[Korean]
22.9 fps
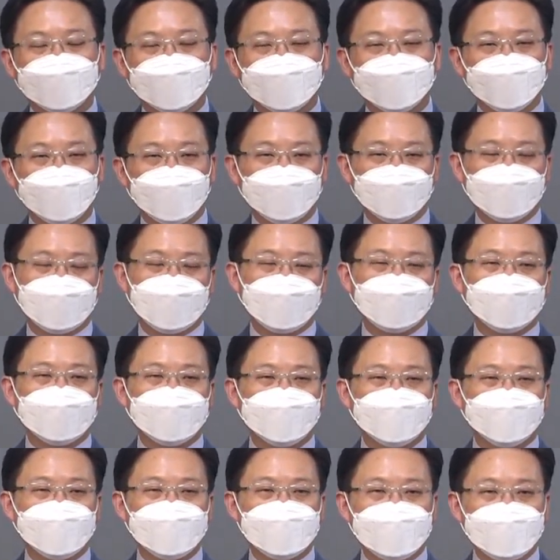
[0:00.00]
우리는
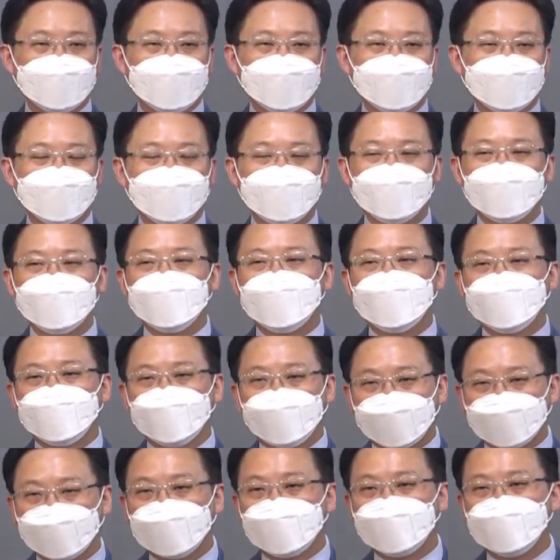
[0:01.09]
하나님의 지혜를
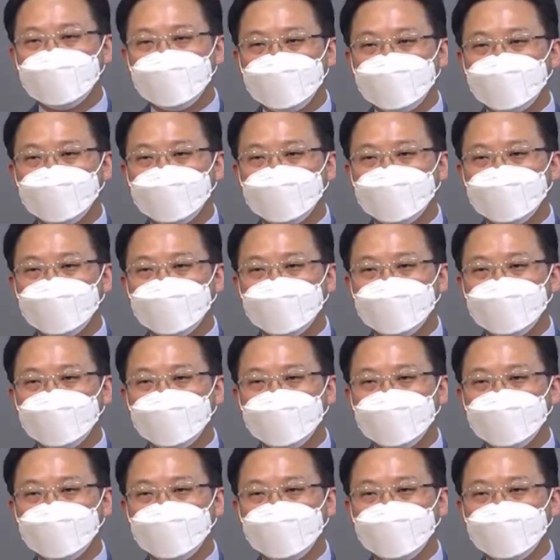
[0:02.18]
받아들일